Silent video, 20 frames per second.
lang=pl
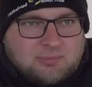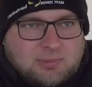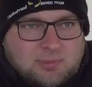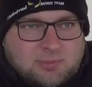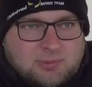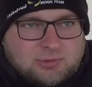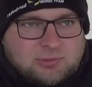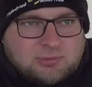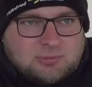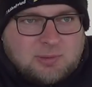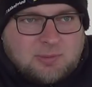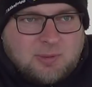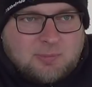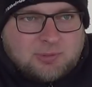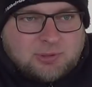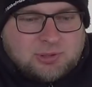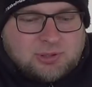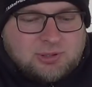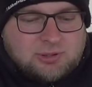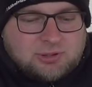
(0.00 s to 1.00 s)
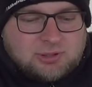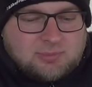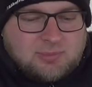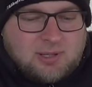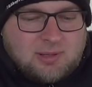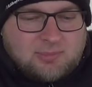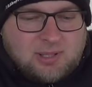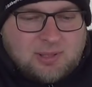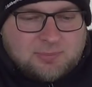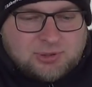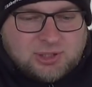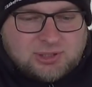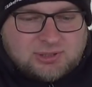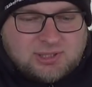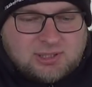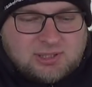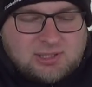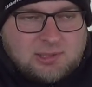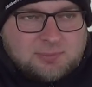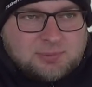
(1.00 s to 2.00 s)
po prostu mnie poprosili, że mam lepsze
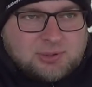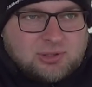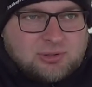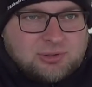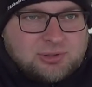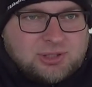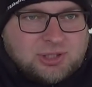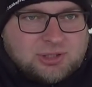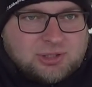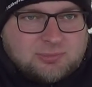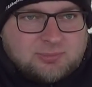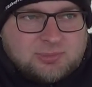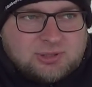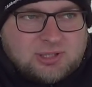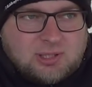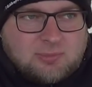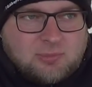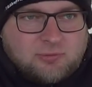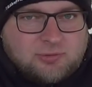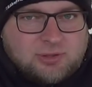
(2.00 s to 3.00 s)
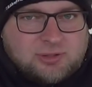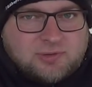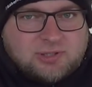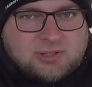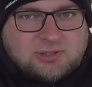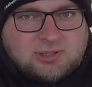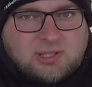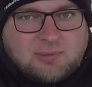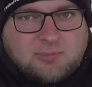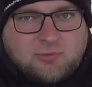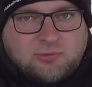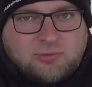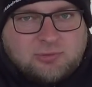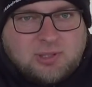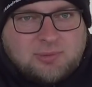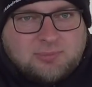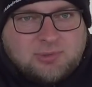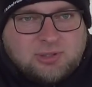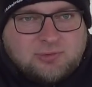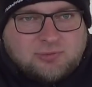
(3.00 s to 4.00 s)
ceny, lepsze dojścia, żeby zamówić, więc
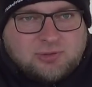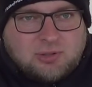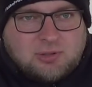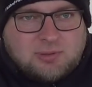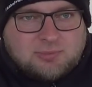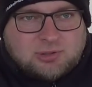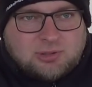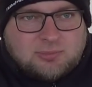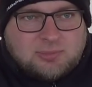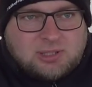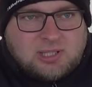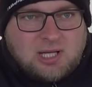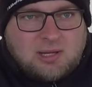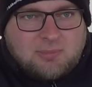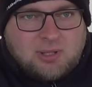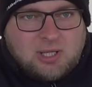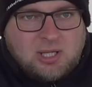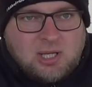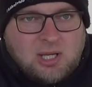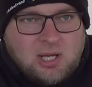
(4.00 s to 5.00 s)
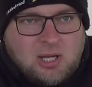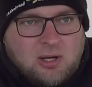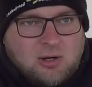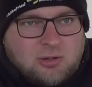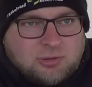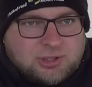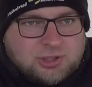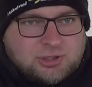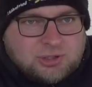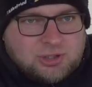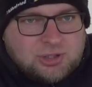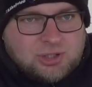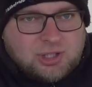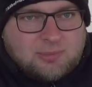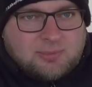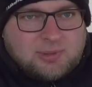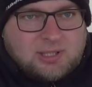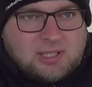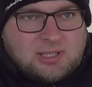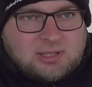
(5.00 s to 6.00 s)
zamówiłem i wziąłem sobie tam orzeszki
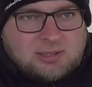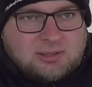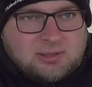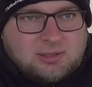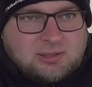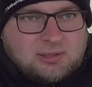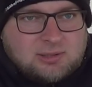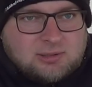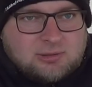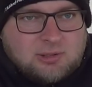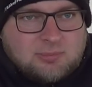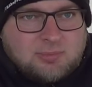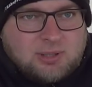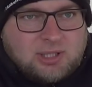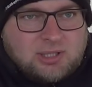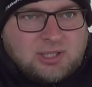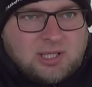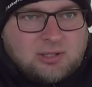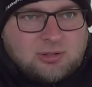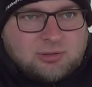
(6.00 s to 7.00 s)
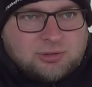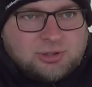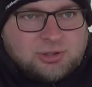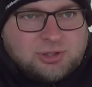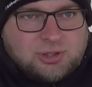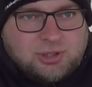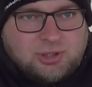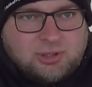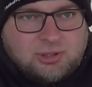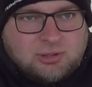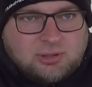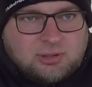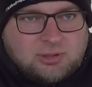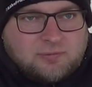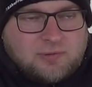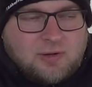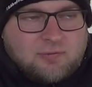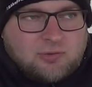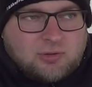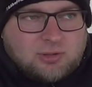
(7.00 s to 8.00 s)
ziemne dobrej jakości,
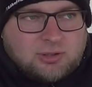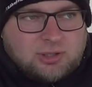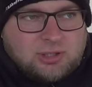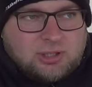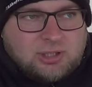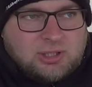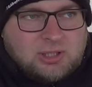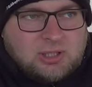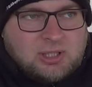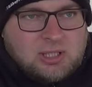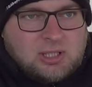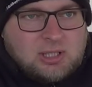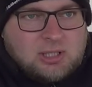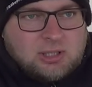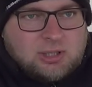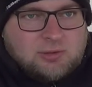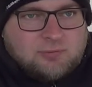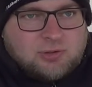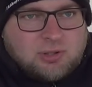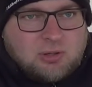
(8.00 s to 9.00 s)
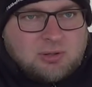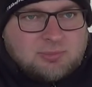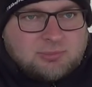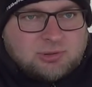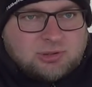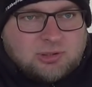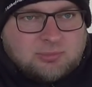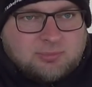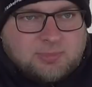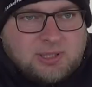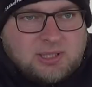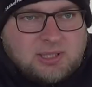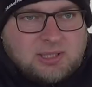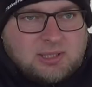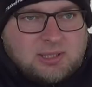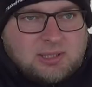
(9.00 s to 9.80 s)
dwa worki, i wziąłem sobie